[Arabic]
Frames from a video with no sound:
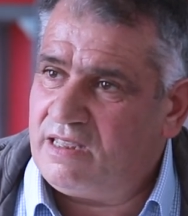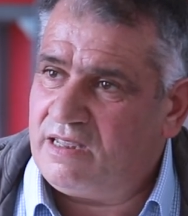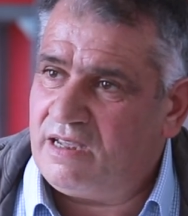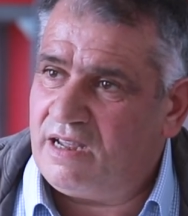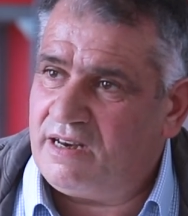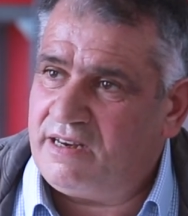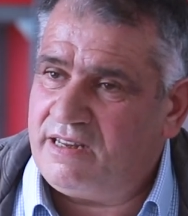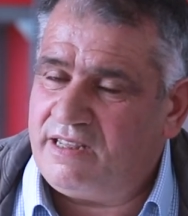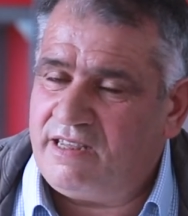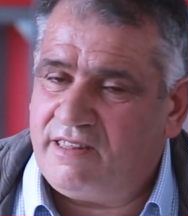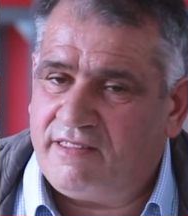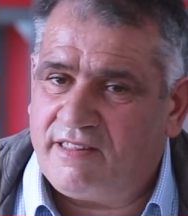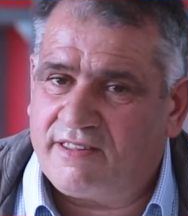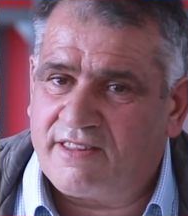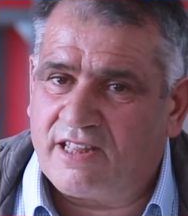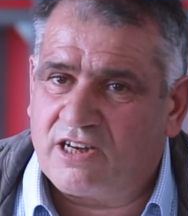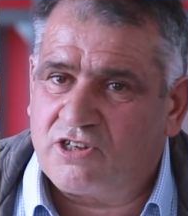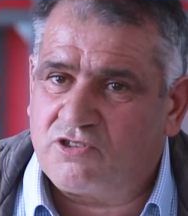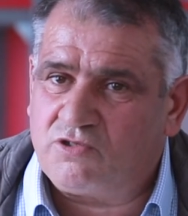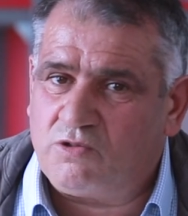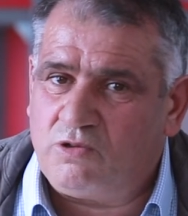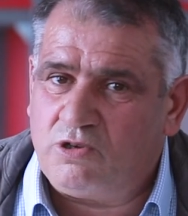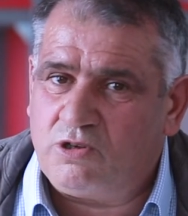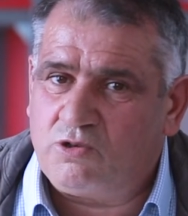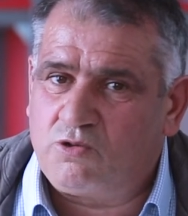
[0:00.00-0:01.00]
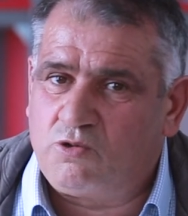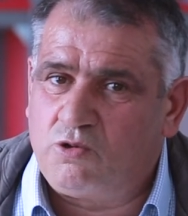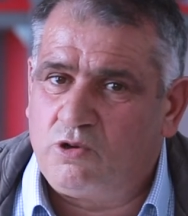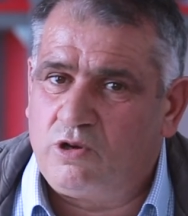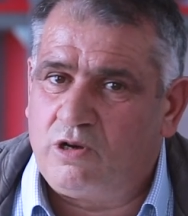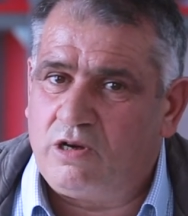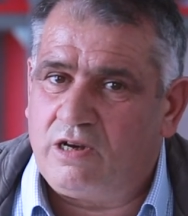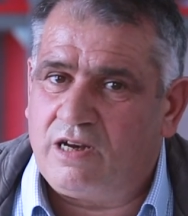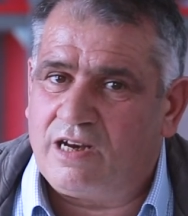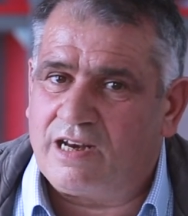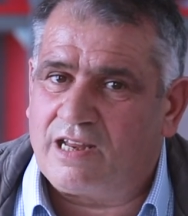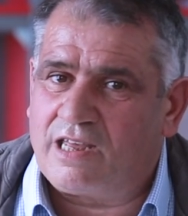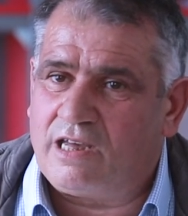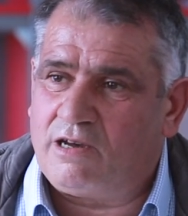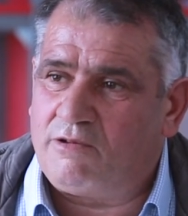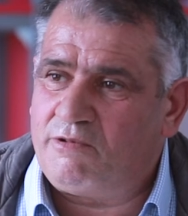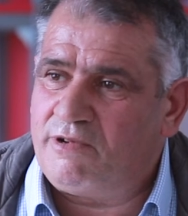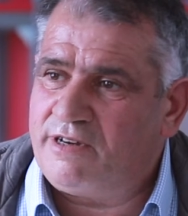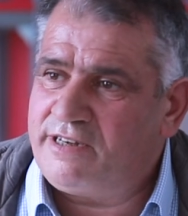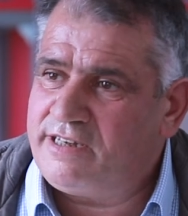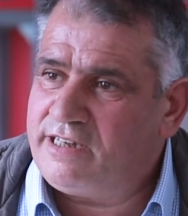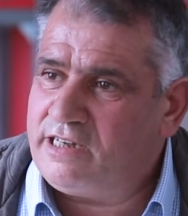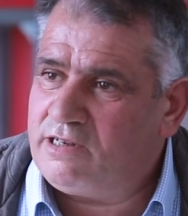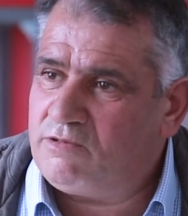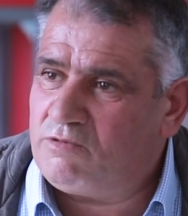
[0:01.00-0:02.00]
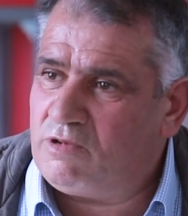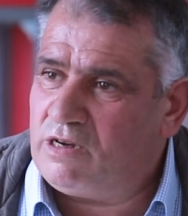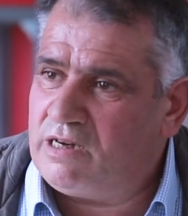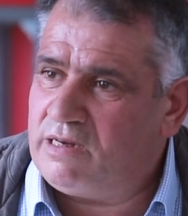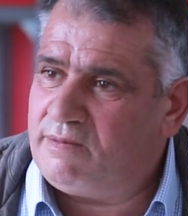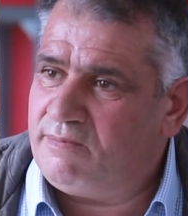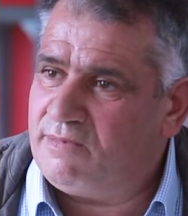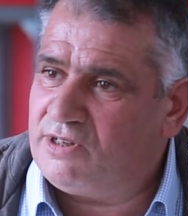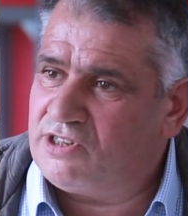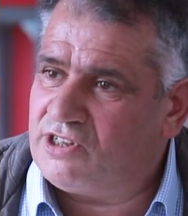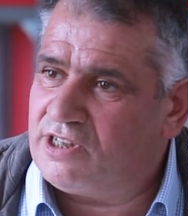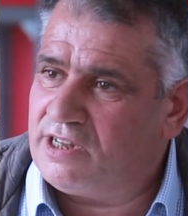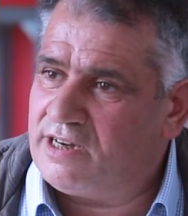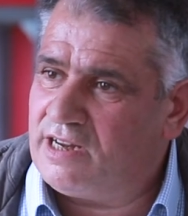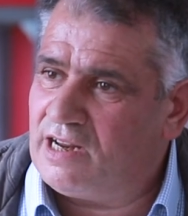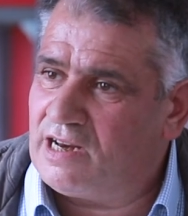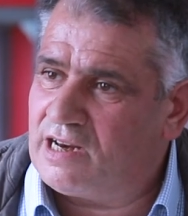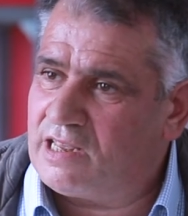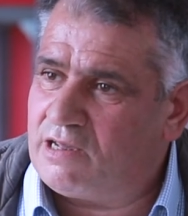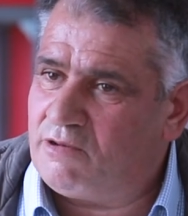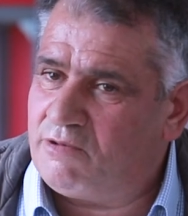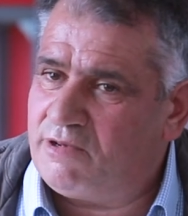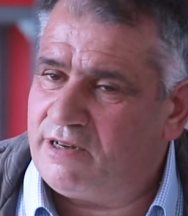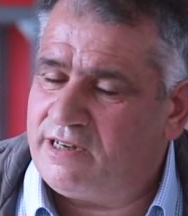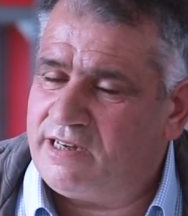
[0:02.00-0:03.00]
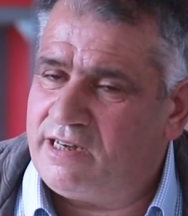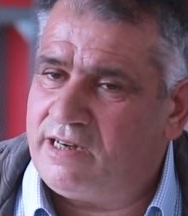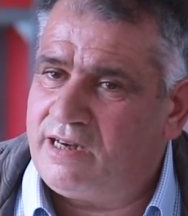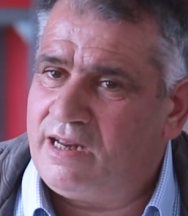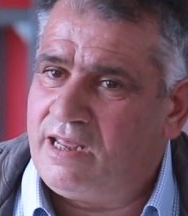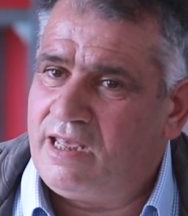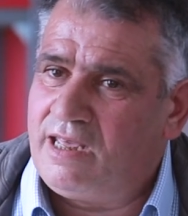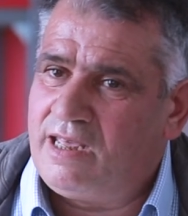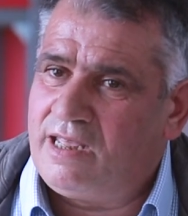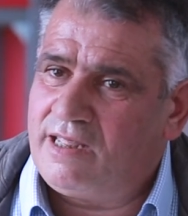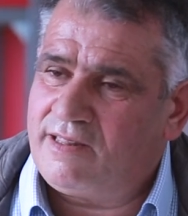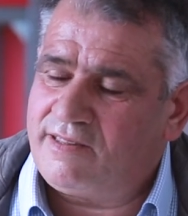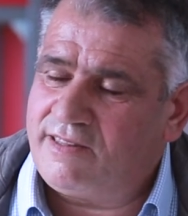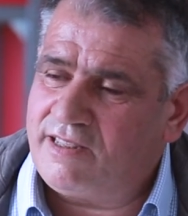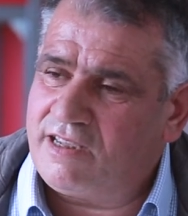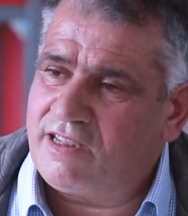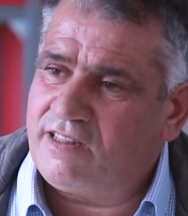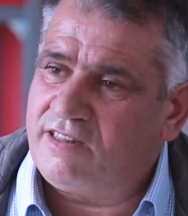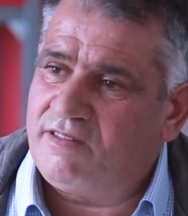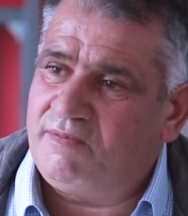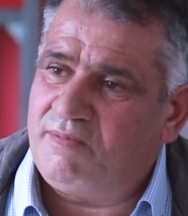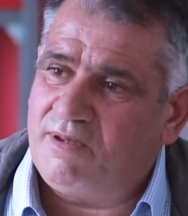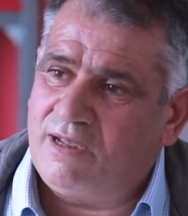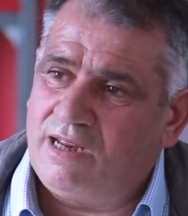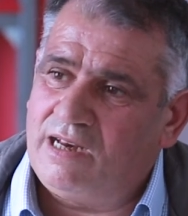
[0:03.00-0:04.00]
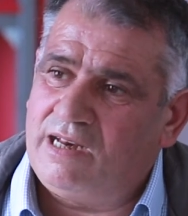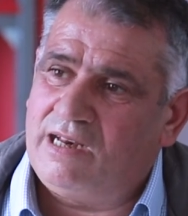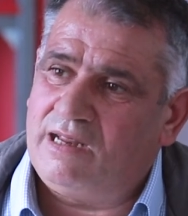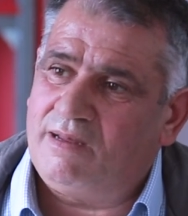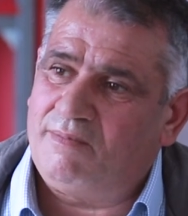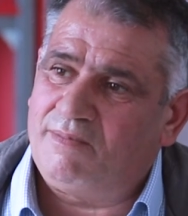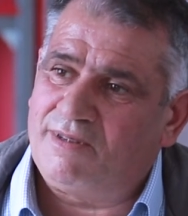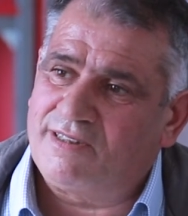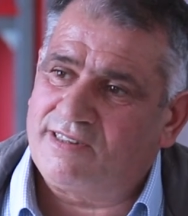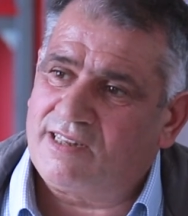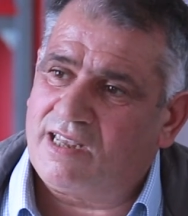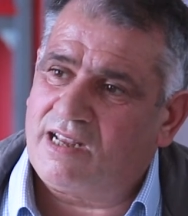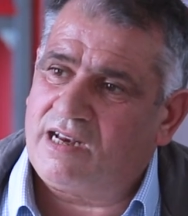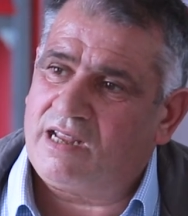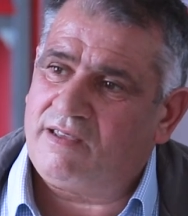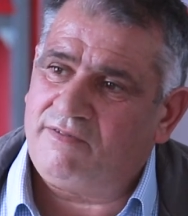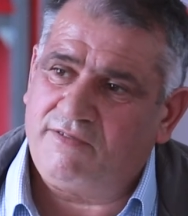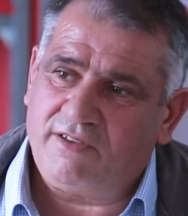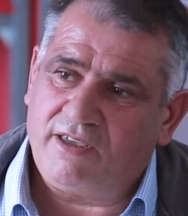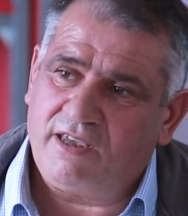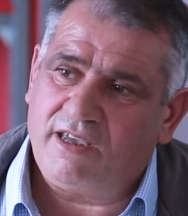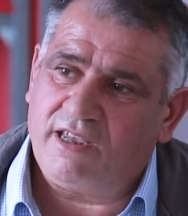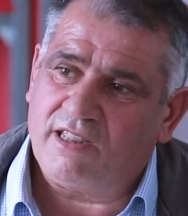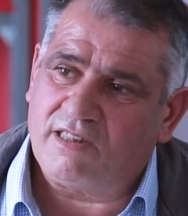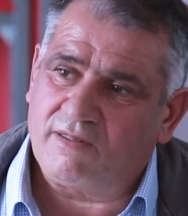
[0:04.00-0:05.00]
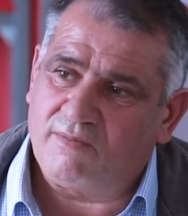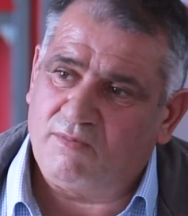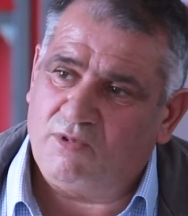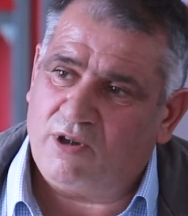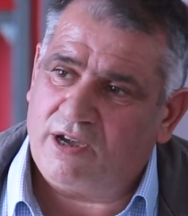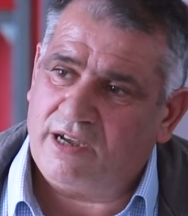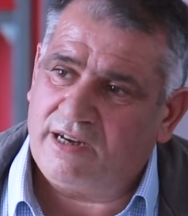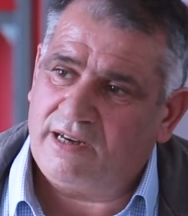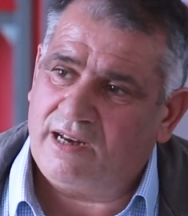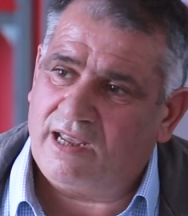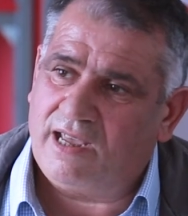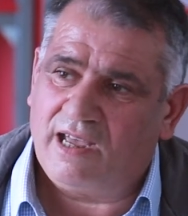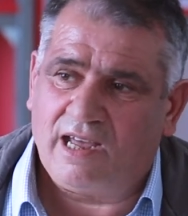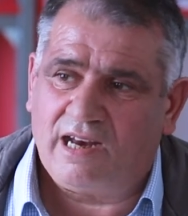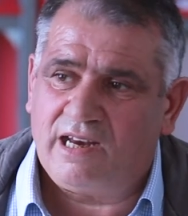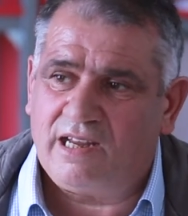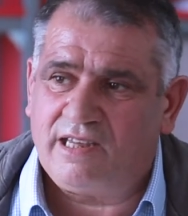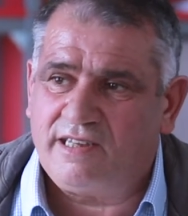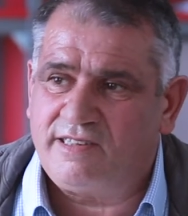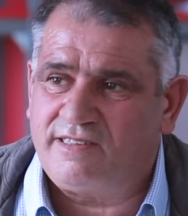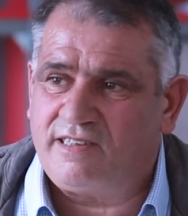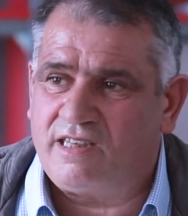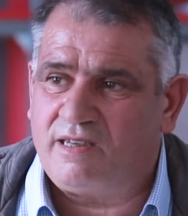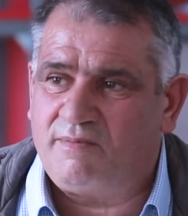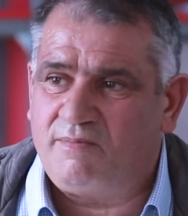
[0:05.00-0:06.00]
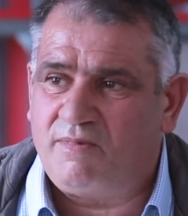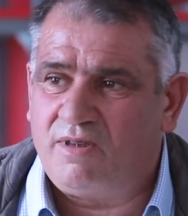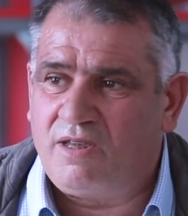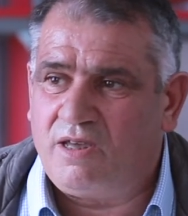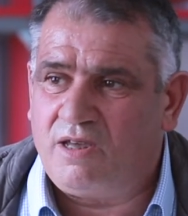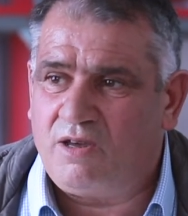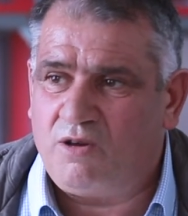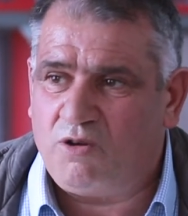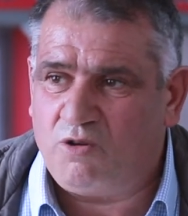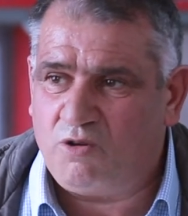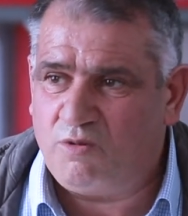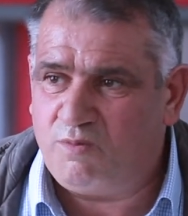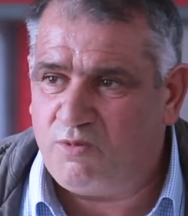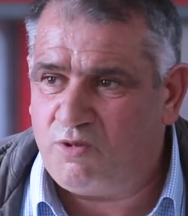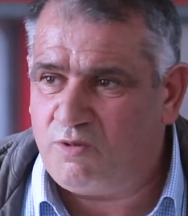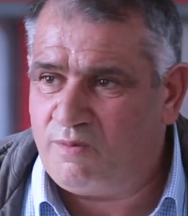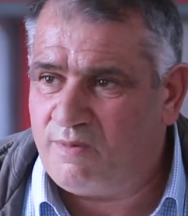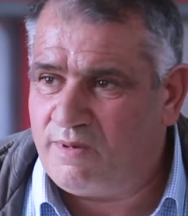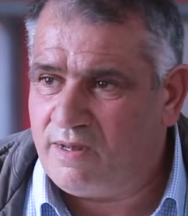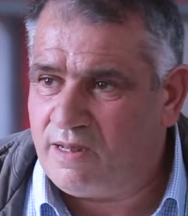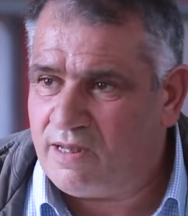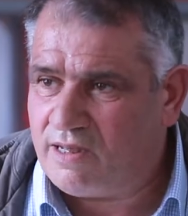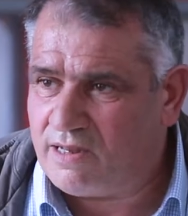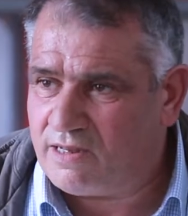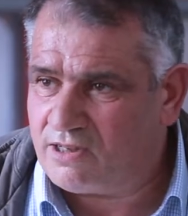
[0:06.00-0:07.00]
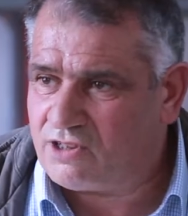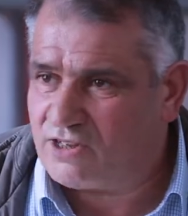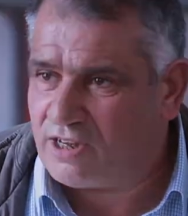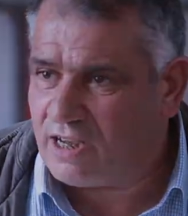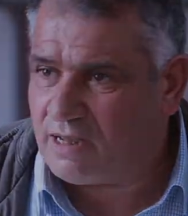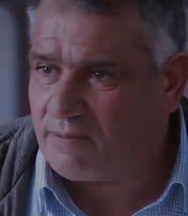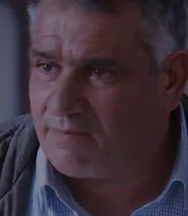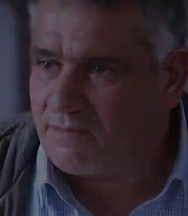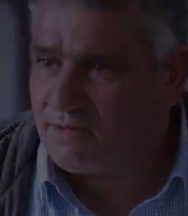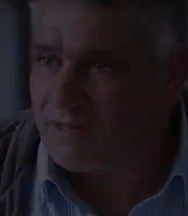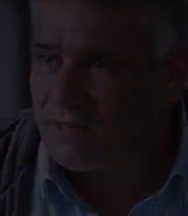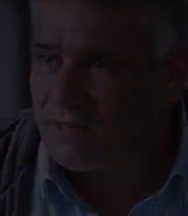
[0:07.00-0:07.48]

يعني اذا ترجعوا لكل القوانين ولمشاريع القوانين تخدم الا مصالح فئات معينه على حساب عموم الشعب.